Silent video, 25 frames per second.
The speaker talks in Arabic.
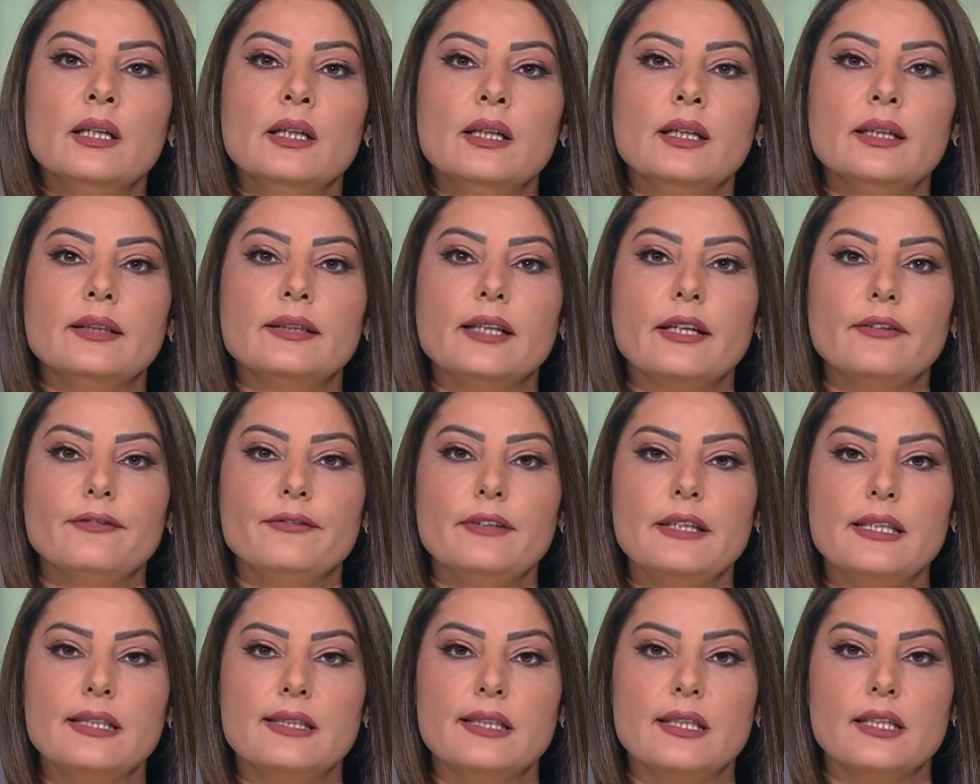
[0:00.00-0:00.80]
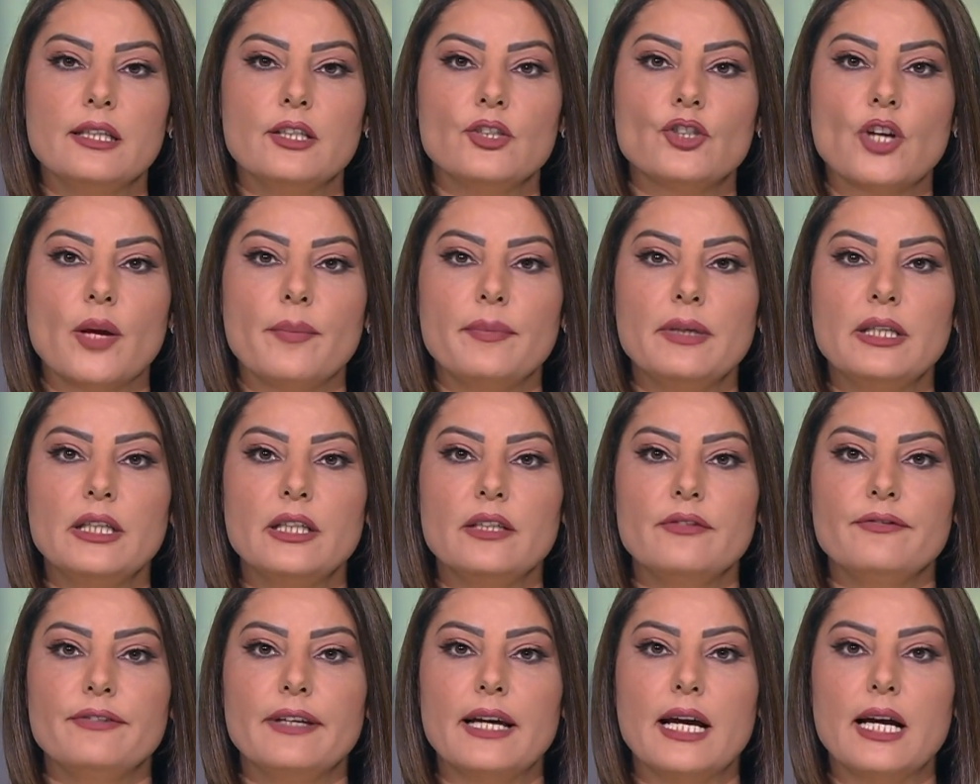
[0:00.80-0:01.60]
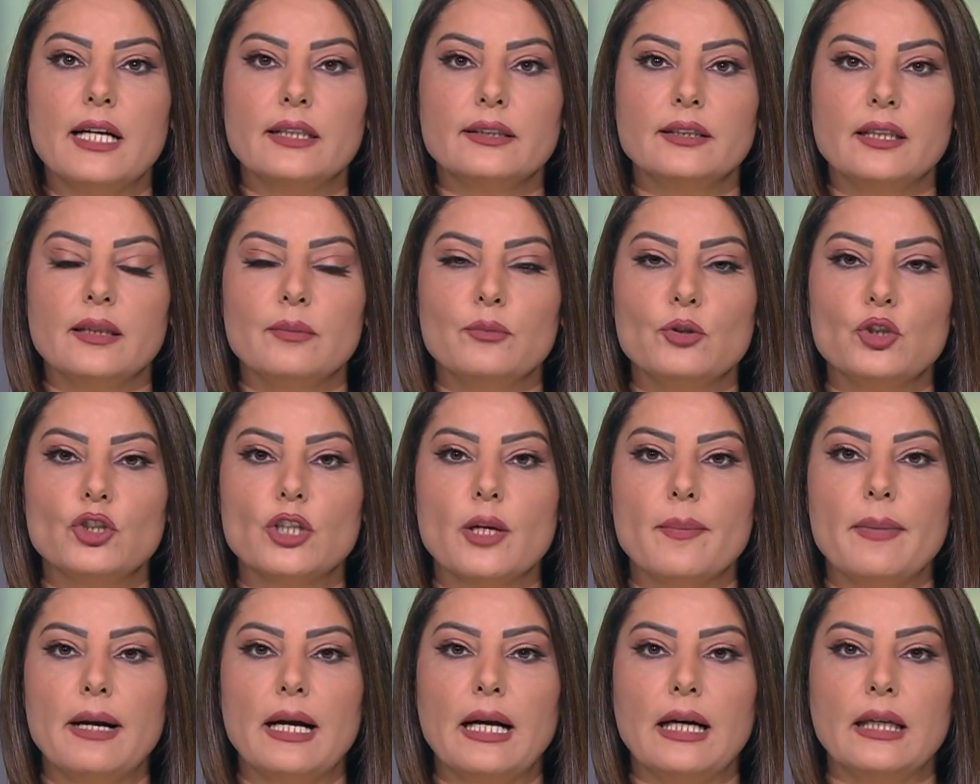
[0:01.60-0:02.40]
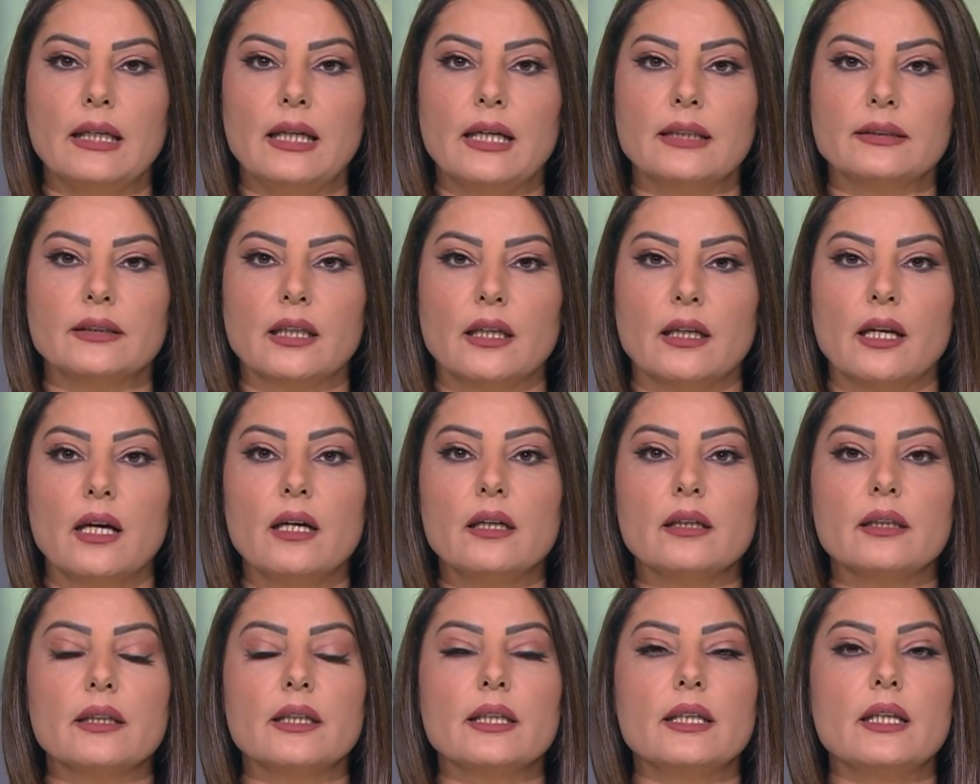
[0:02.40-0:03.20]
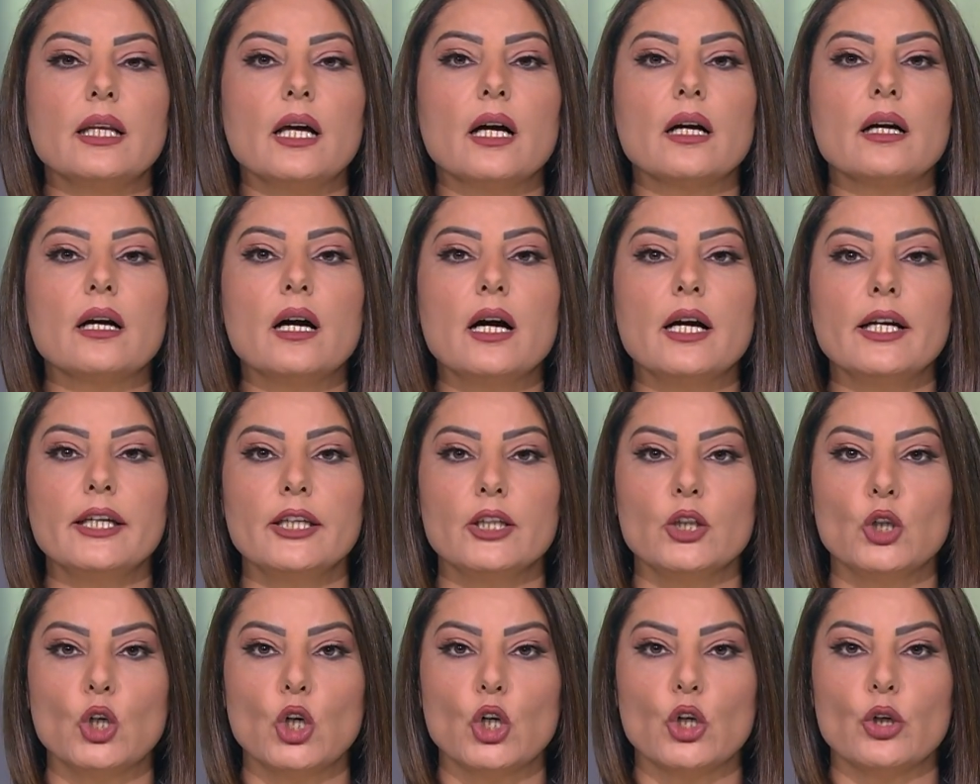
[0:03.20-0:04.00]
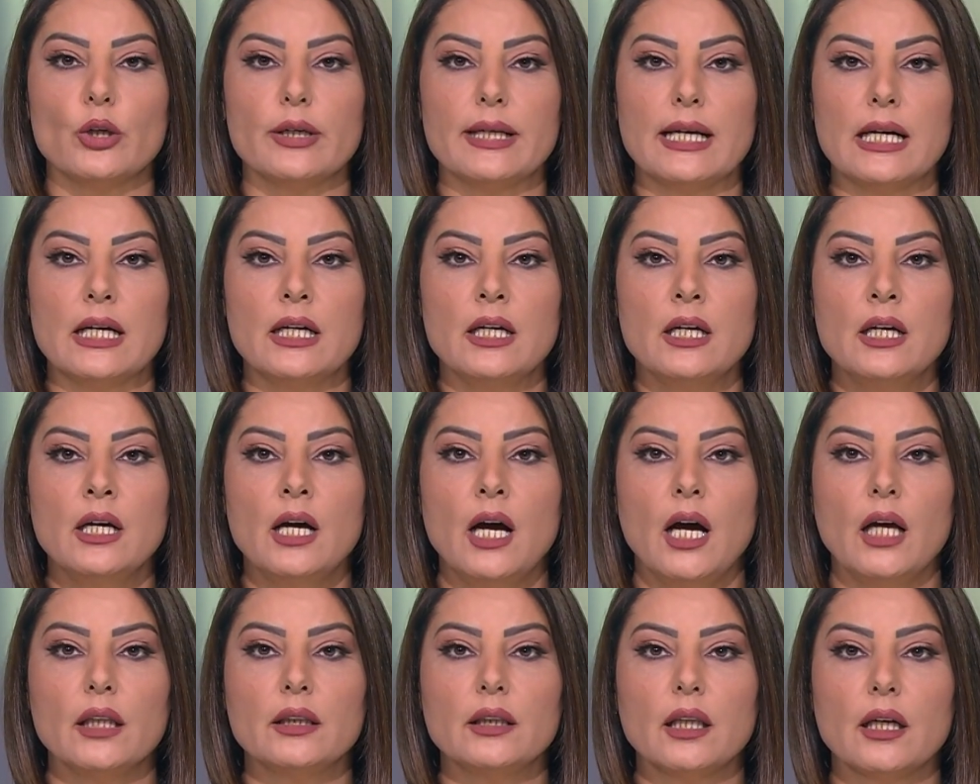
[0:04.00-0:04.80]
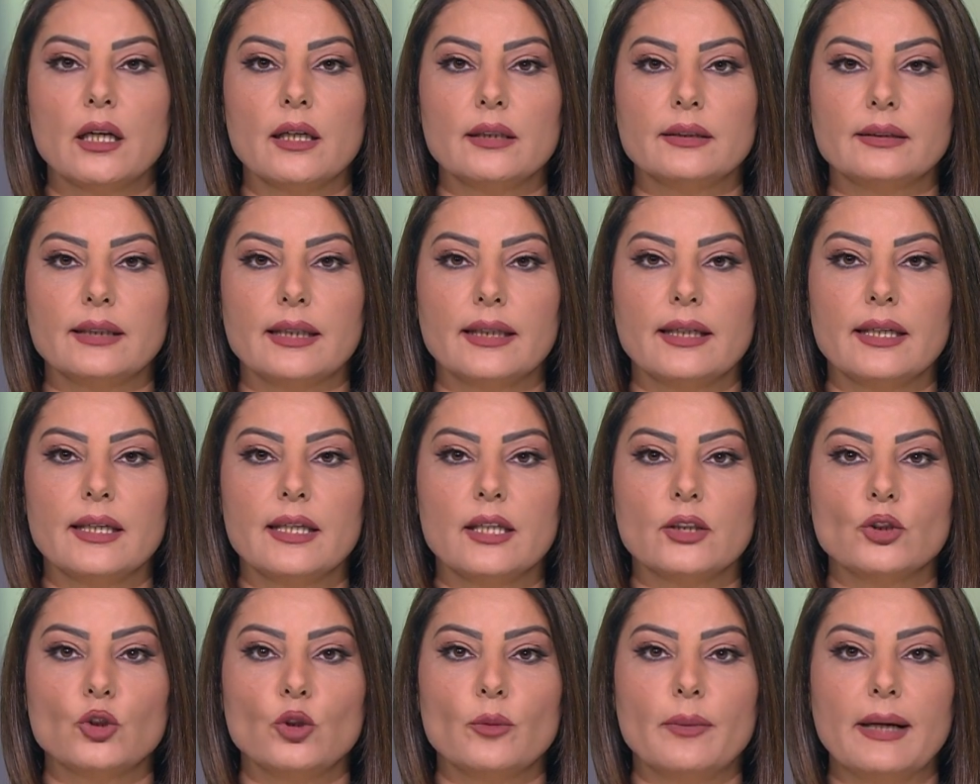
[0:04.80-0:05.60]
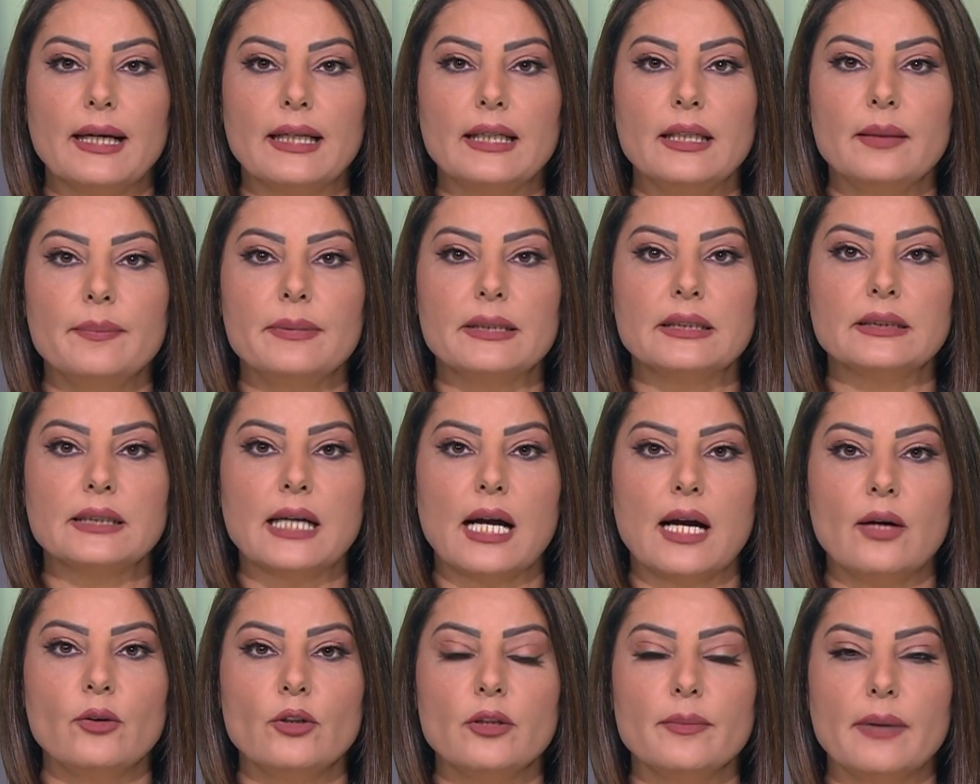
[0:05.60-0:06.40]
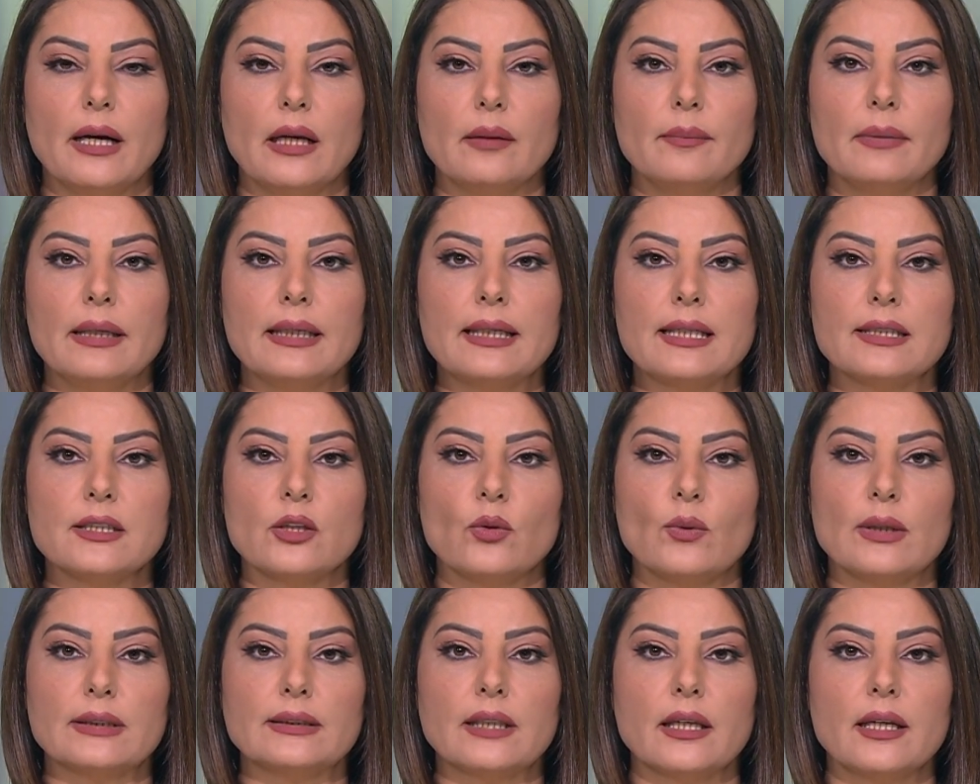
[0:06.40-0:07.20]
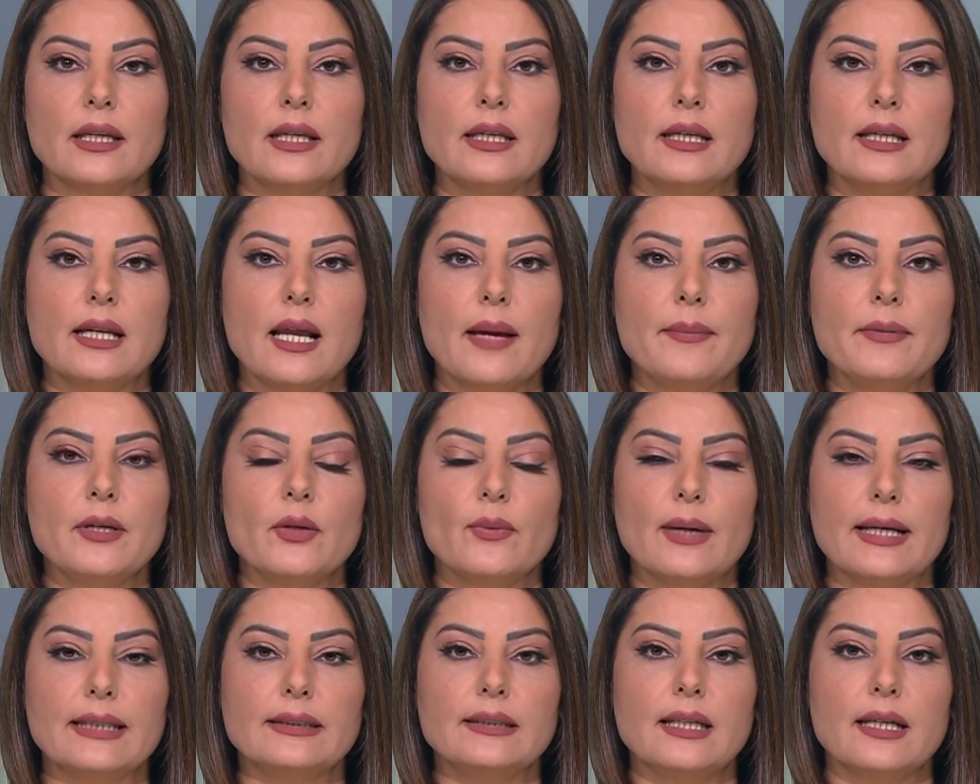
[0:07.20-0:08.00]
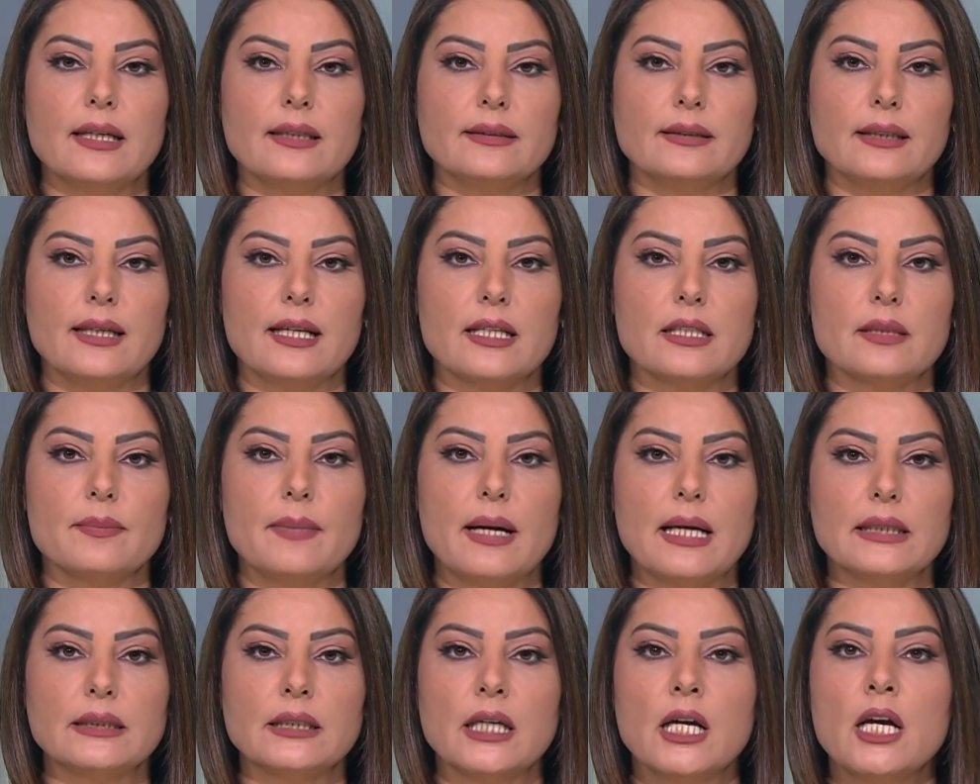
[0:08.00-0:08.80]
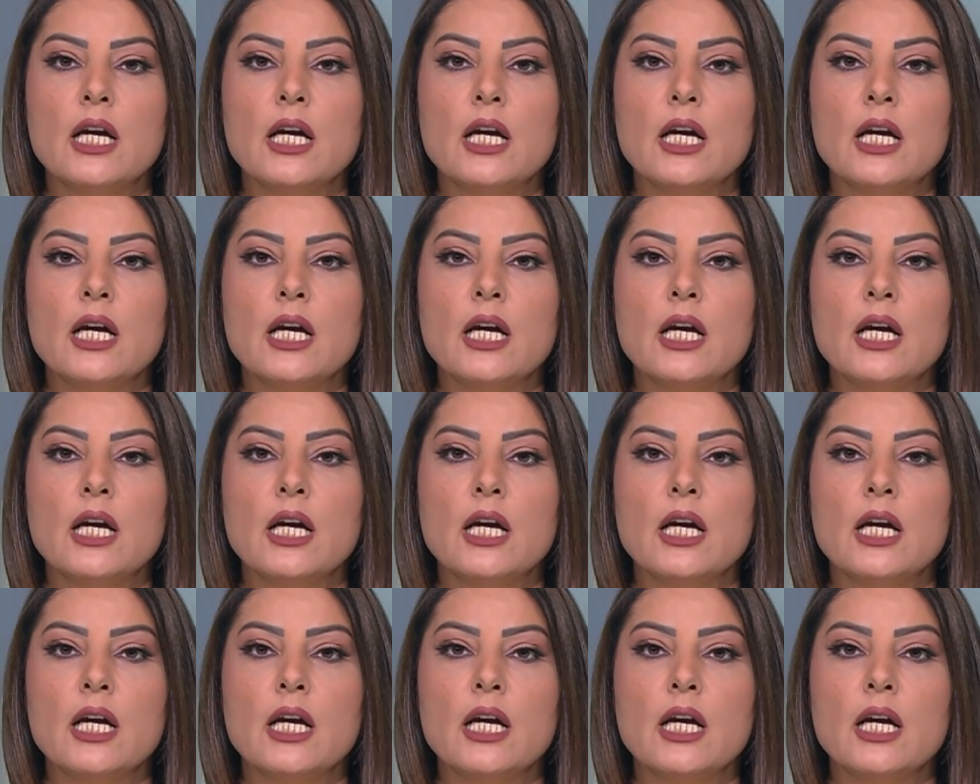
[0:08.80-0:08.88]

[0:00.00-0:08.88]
لتحفيز جميع فئات المجتمع على تلقي لقاح كورونا أطلقت تكية أم علي بالتعاون مع المركز الوطني للأمن وإدارة الأزمات